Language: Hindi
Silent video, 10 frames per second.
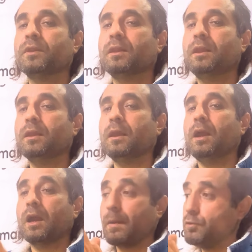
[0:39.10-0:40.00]
ठीक है
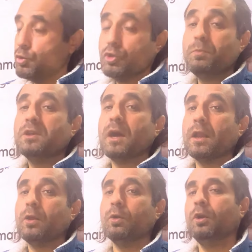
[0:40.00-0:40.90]
अगर आप यूज़ में जा
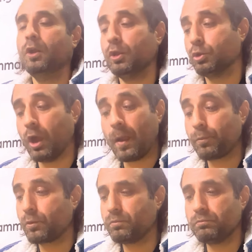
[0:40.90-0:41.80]
रहे हो तो आप